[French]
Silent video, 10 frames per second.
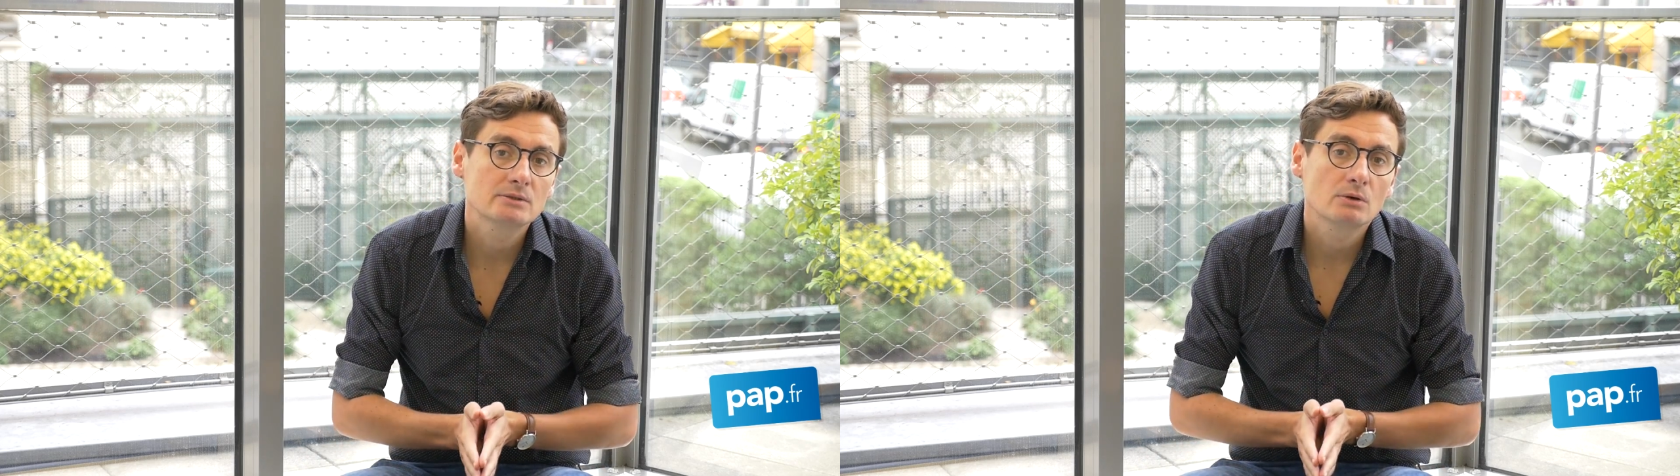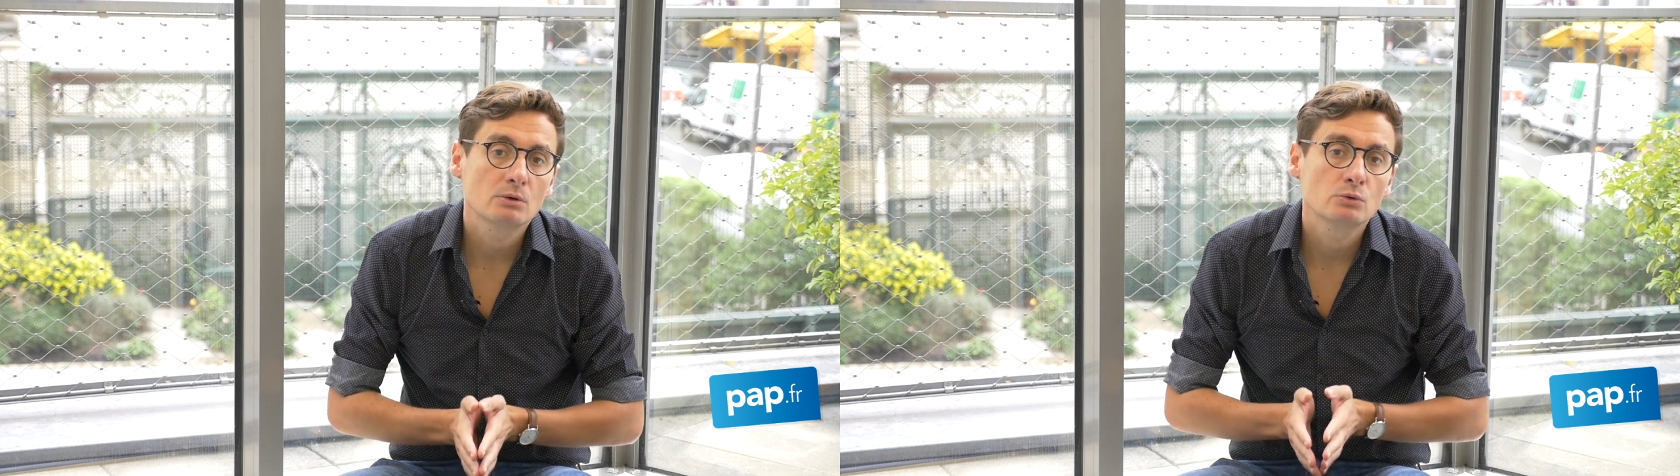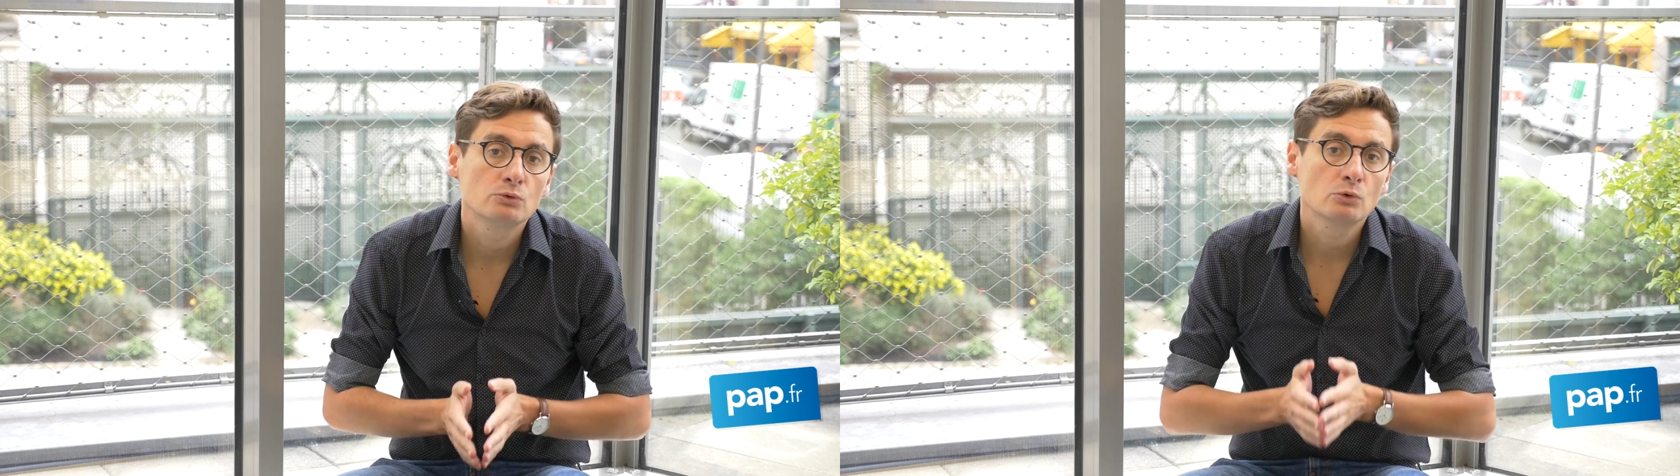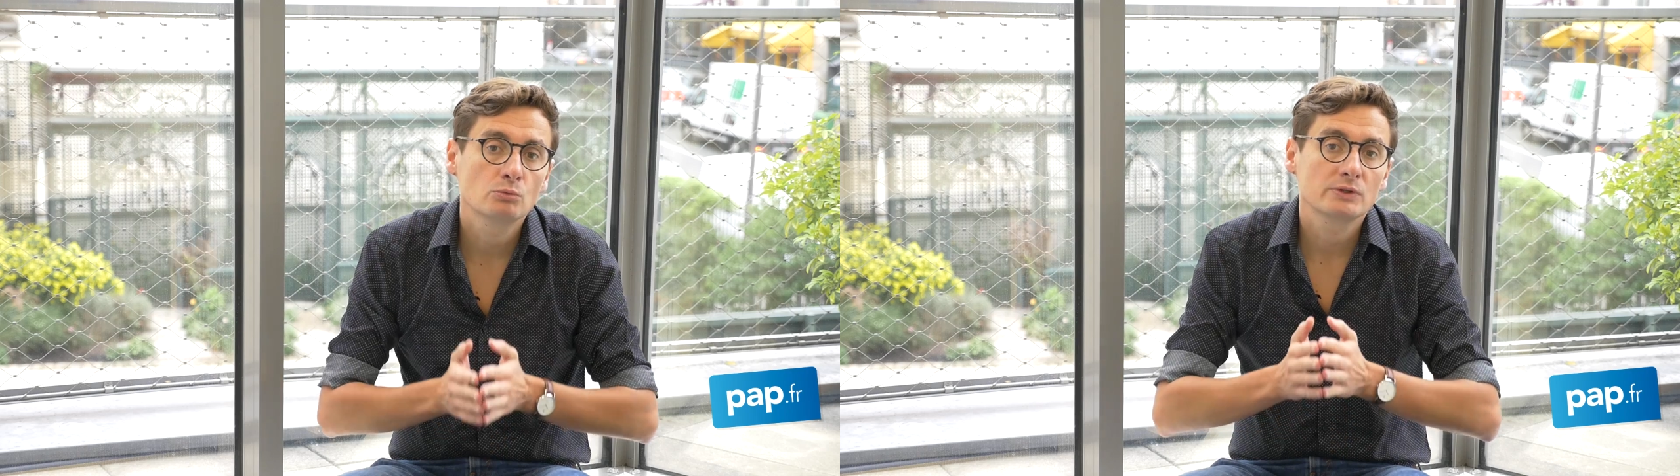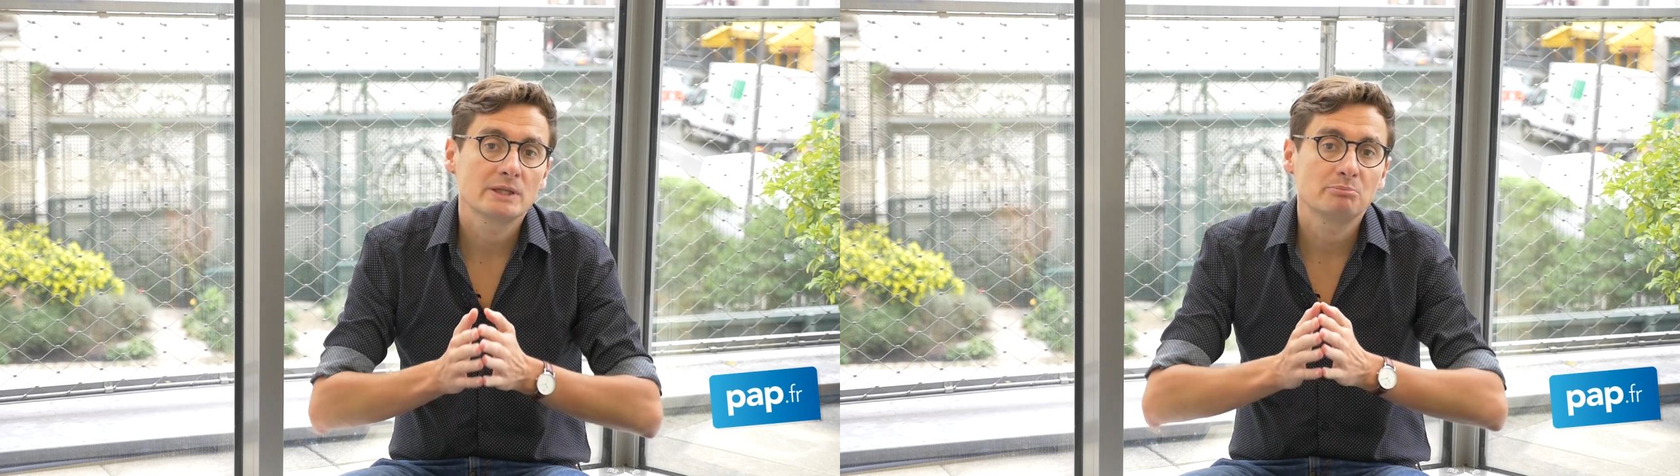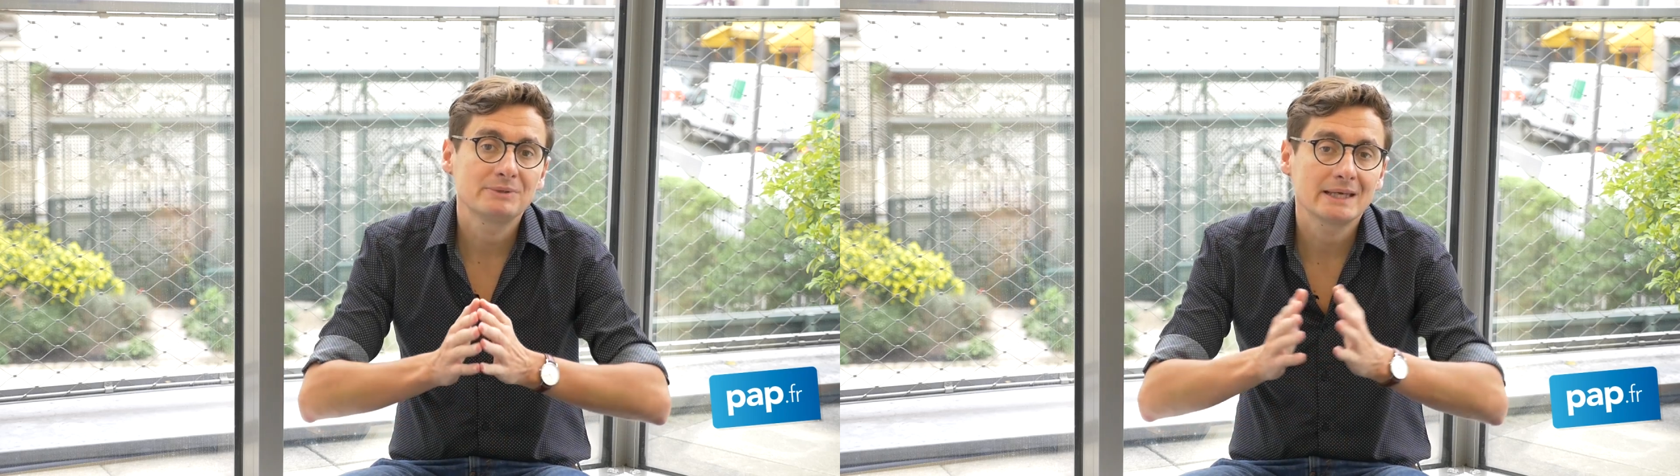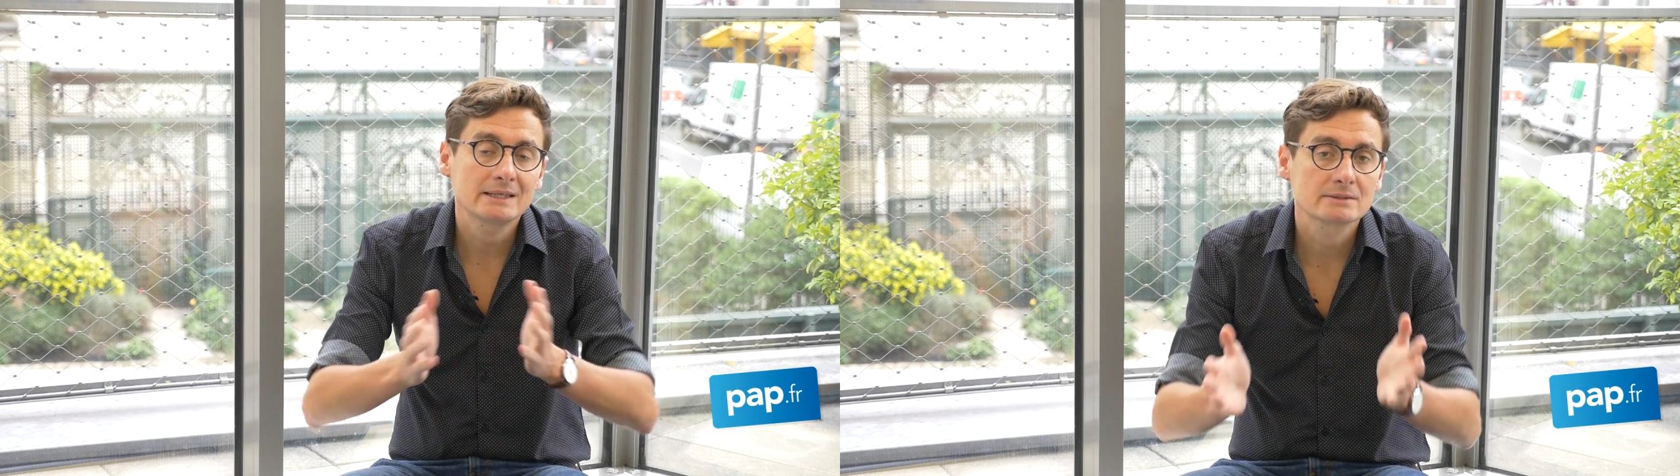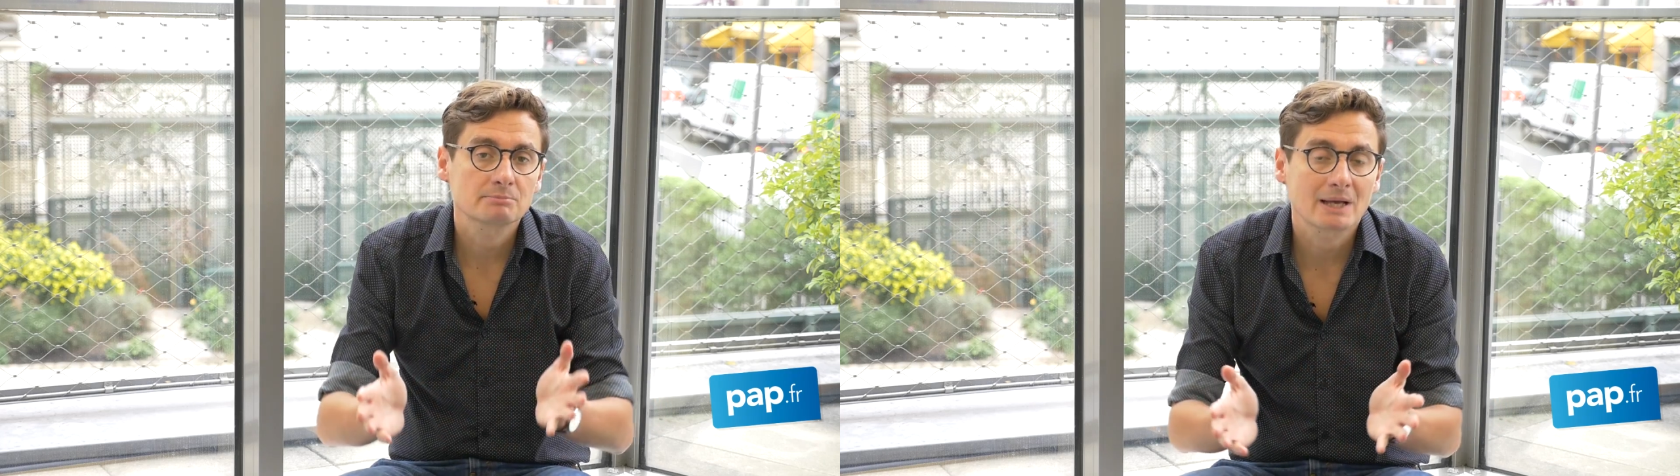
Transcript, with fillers: dans le nombre des pièces